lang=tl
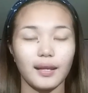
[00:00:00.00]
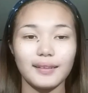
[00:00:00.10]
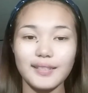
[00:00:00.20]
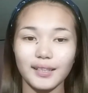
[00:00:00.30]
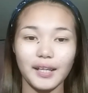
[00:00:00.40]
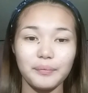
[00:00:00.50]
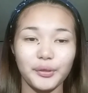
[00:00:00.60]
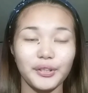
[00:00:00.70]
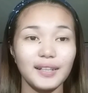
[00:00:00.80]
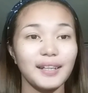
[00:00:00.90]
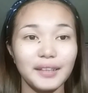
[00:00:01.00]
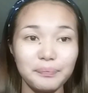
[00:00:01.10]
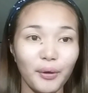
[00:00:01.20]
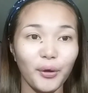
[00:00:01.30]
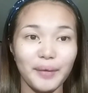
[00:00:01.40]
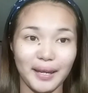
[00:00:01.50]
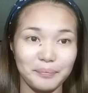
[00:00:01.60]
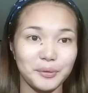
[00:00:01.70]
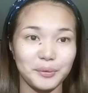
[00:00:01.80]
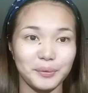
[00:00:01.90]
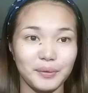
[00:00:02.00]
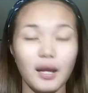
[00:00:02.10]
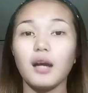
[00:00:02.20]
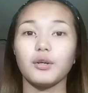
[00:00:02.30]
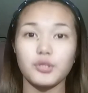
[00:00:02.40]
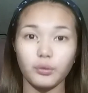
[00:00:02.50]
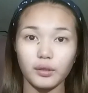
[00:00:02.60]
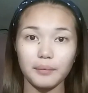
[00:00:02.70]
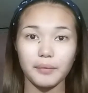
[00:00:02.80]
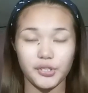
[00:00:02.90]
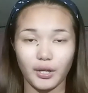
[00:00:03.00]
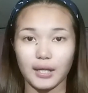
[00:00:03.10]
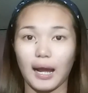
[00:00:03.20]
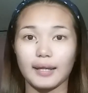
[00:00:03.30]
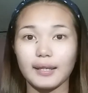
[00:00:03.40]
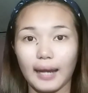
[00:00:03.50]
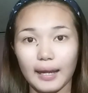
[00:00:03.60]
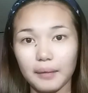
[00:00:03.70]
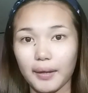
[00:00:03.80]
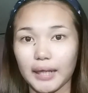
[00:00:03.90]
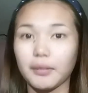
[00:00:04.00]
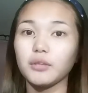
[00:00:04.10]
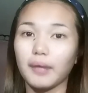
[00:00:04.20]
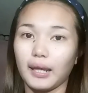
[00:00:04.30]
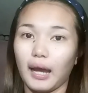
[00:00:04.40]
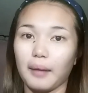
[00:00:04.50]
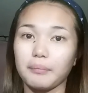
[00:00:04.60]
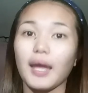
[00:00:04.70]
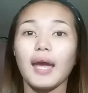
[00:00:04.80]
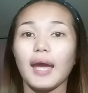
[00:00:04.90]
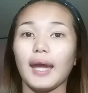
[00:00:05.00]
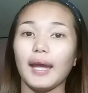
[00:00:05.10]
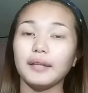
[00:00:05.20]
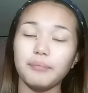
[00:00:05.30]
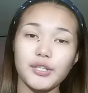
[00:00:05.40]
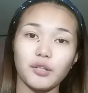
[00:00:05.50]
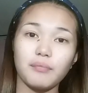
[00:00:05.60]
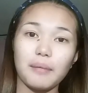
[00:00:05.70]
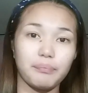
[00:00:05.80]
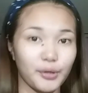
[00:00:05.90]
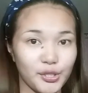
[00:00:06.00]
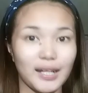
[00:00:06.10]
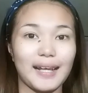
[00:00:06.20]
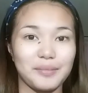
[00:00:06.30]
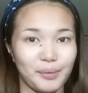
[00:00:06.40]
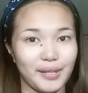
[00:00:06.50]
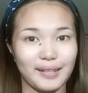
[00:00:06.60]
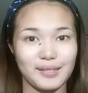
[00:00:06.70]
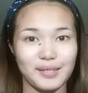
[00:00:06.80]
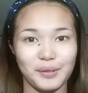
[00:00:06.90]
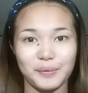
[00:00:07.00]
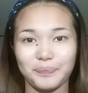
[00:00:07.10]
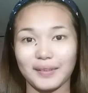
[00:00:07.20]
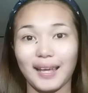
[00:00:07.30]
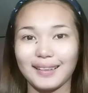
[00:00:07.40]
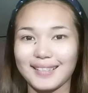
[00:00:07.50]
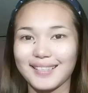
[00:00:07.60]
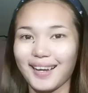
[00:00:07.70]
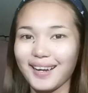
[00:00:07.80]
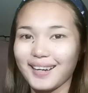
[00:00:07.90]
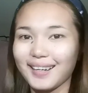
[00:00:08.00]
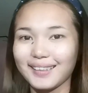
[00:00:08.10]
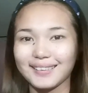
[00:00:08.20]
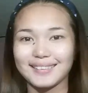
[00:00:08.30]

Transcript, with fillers: Disclaimer, hindi po ako makeup guru. Gusto ko lang mag-share ng aking kaalaman about makeup and based on my personal experience. So, Let's start!